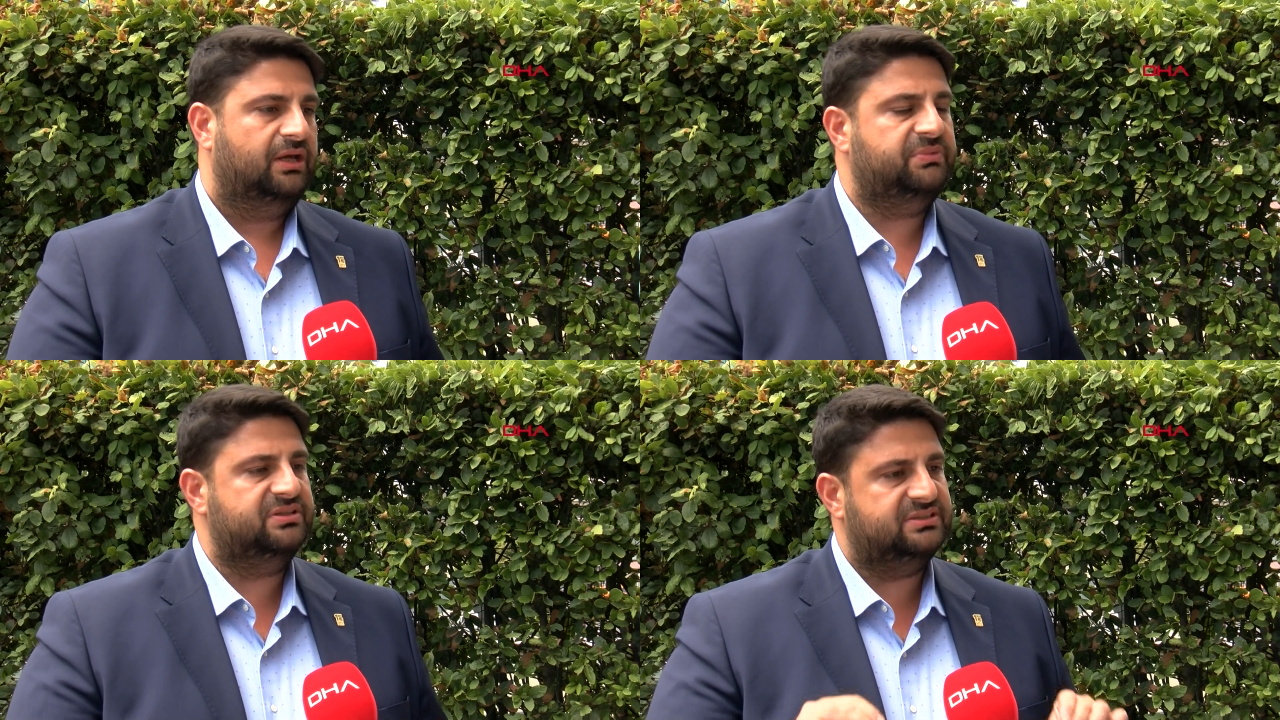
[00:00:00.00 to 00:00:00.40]

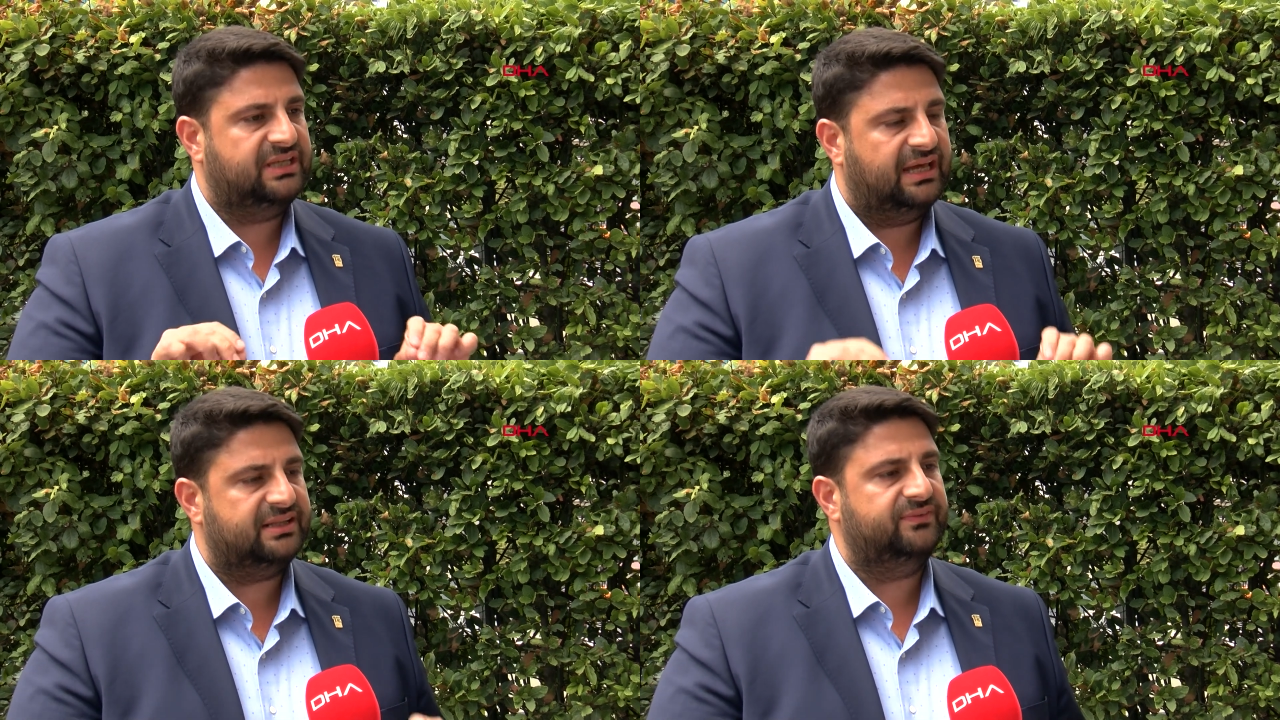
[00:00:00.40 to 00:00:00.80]
Biz
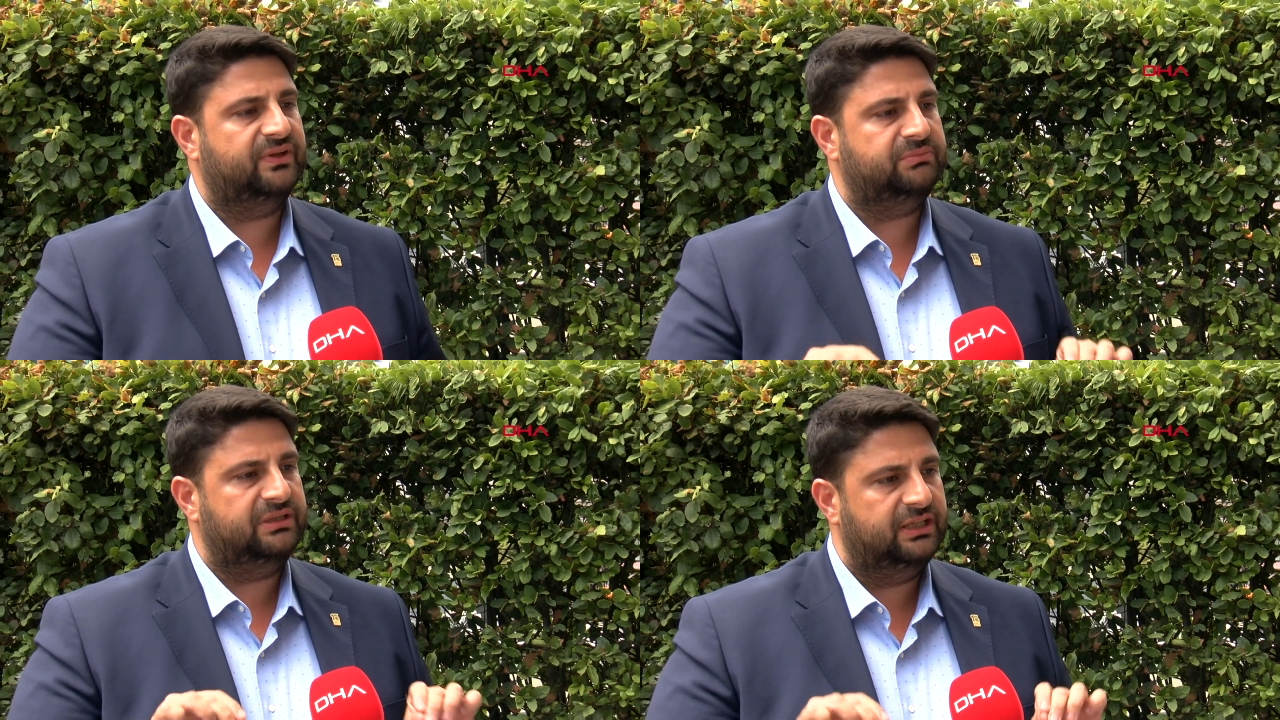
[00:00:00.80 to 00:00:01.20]
yerli
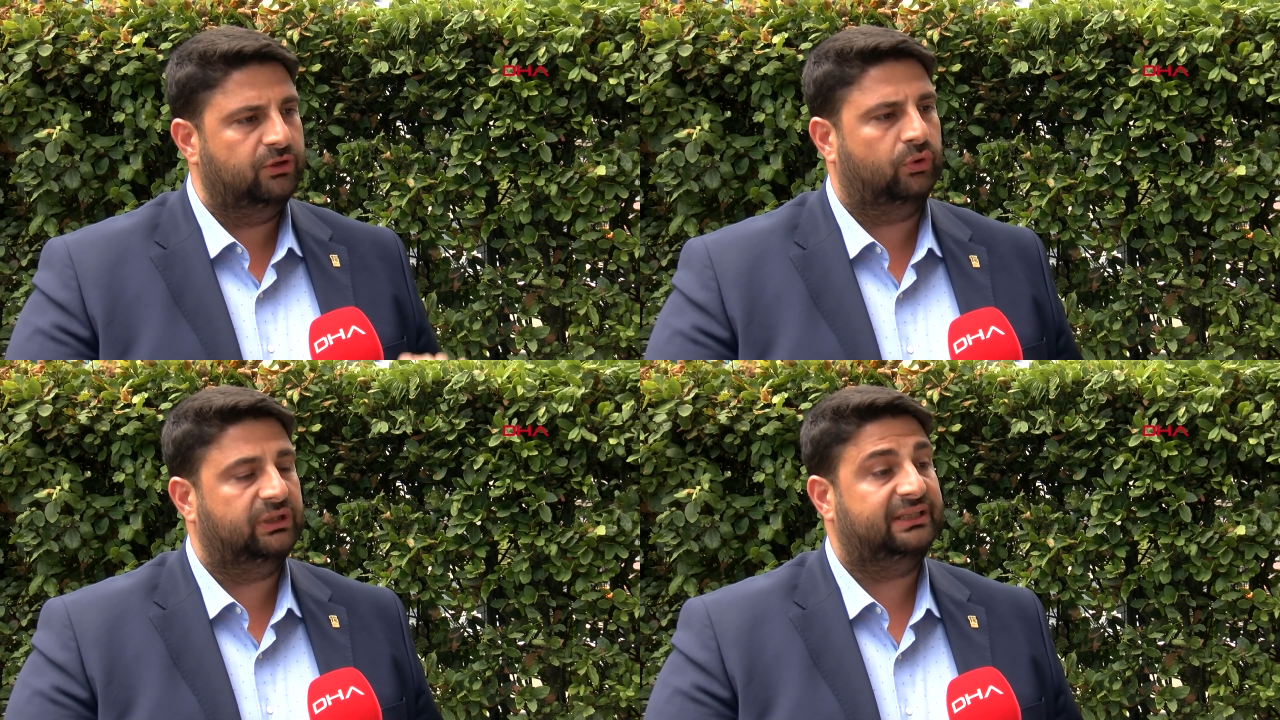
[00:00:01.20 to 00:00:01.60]
ve
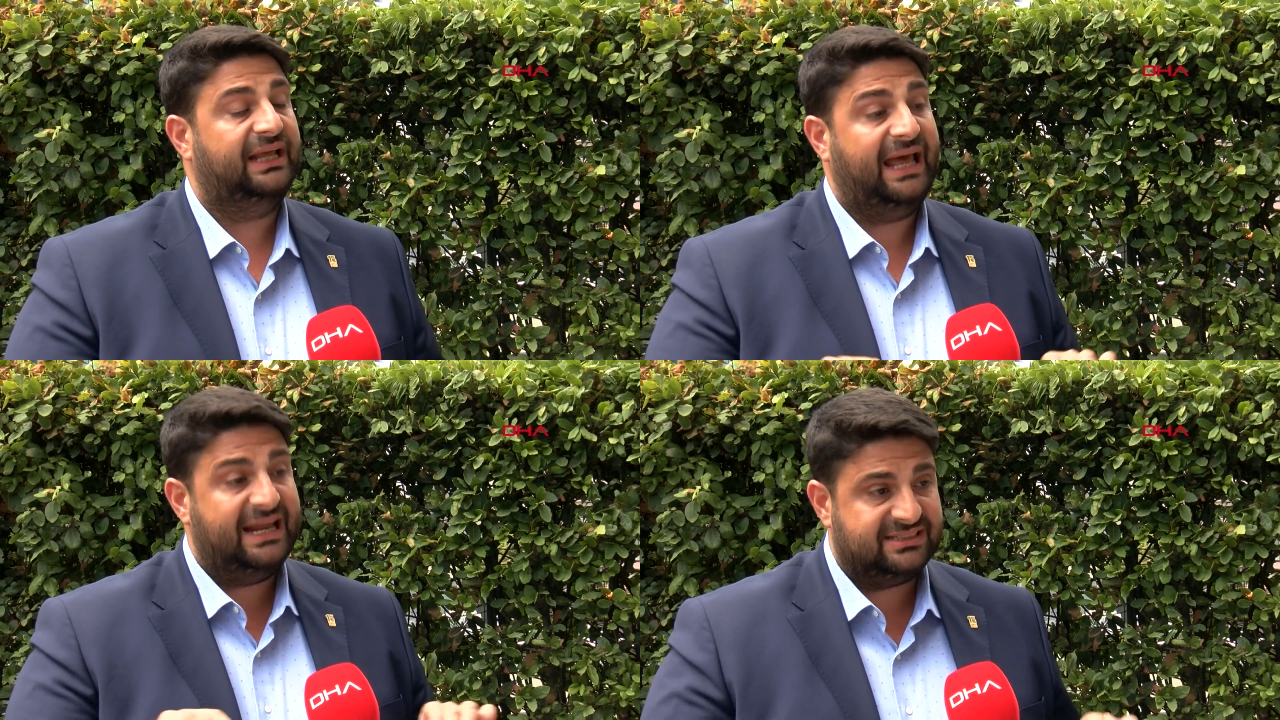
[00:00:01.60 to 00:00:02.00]
milli olan
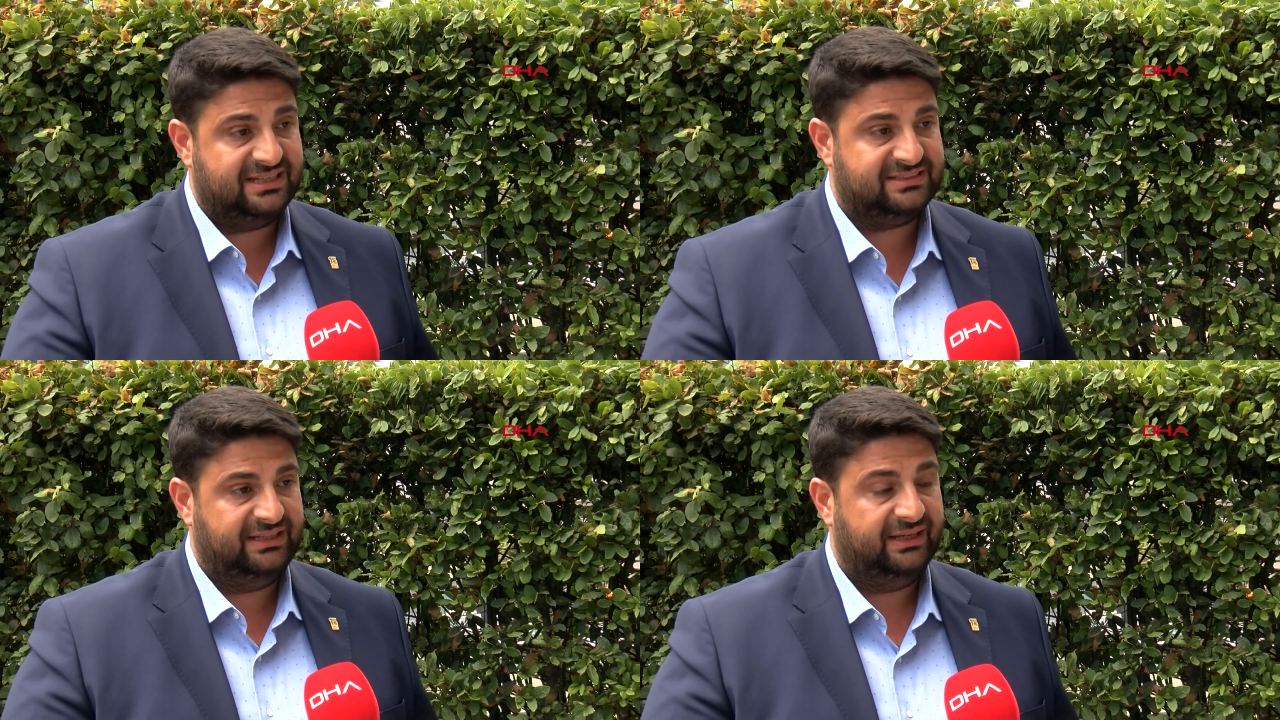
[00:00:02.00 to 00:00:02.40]

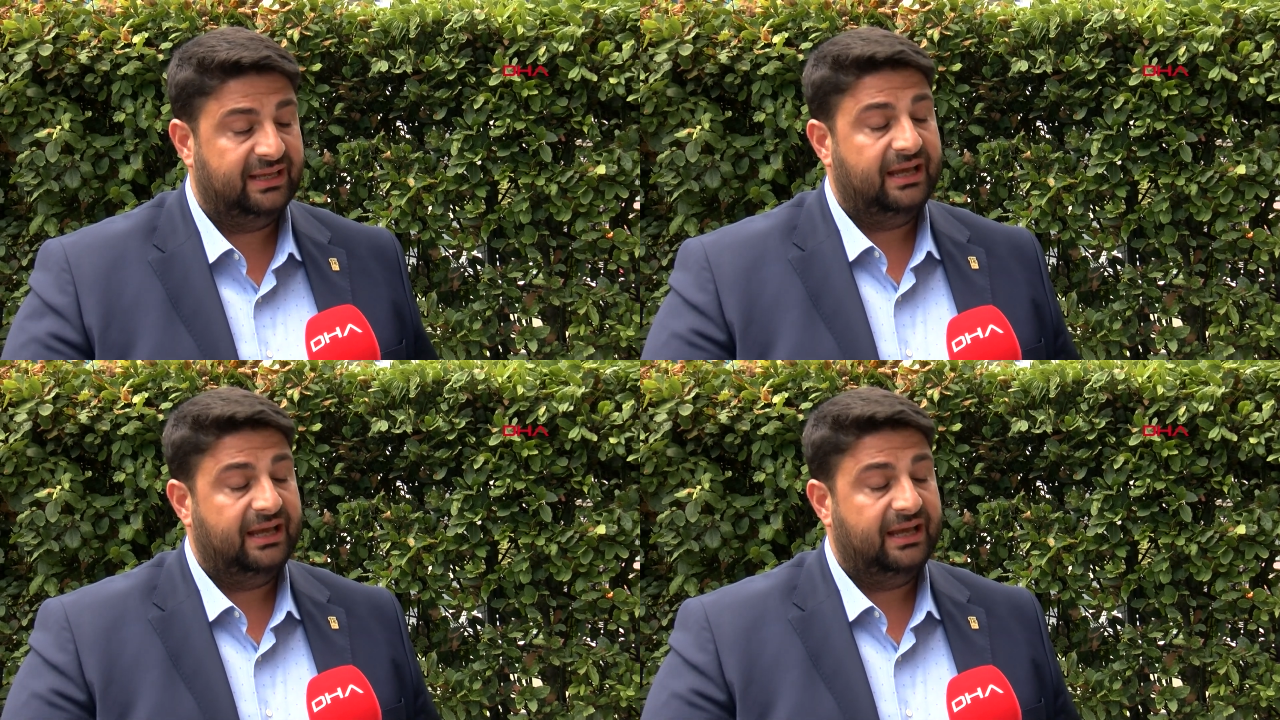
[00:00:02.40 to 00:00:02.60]
herkesle,